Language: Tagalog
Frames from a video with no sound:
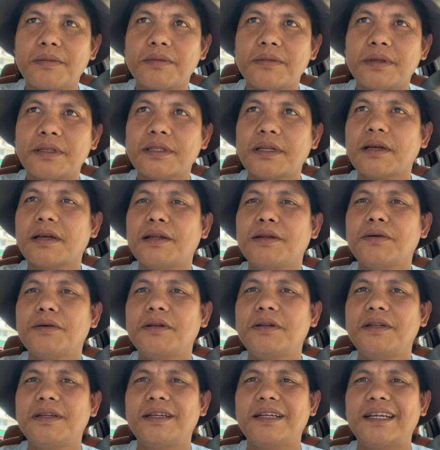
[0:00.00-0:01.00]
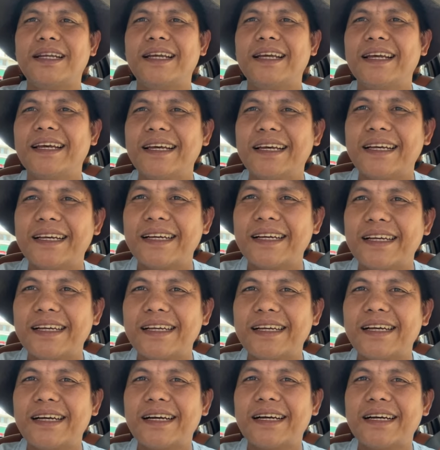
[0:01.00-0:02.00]
basta ganun
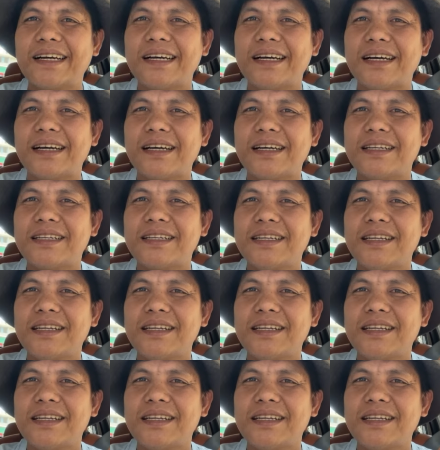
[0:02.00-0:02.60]
uh,